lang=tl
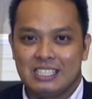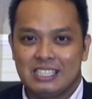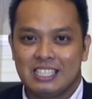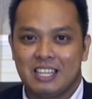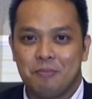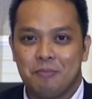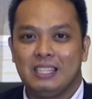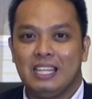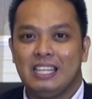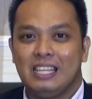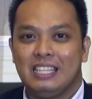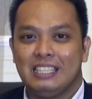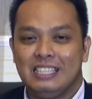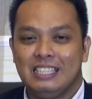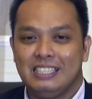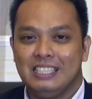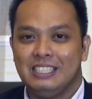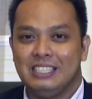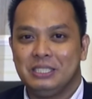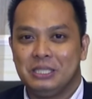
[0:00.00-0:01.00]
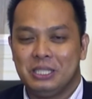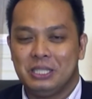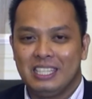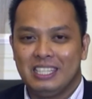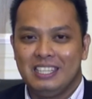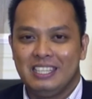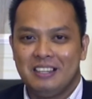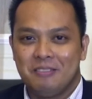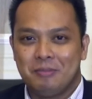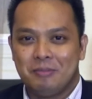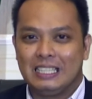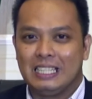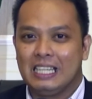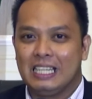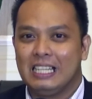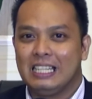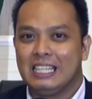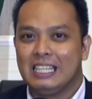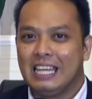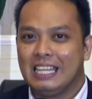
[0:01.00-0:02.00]
Si kapitana din din ho ay uh,
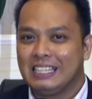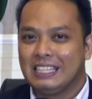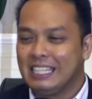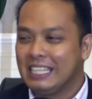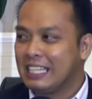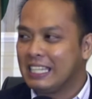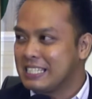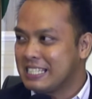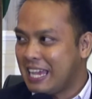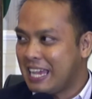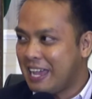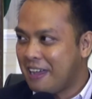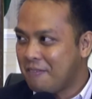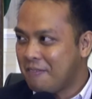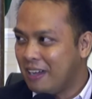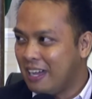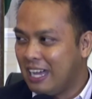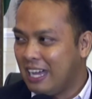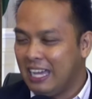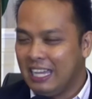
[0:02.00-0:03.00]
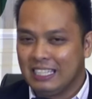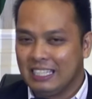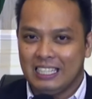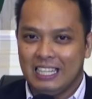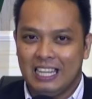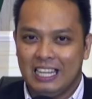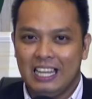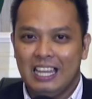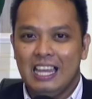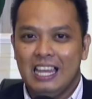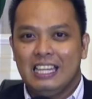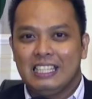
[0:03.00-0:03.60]
matagal na nating kasama at uh,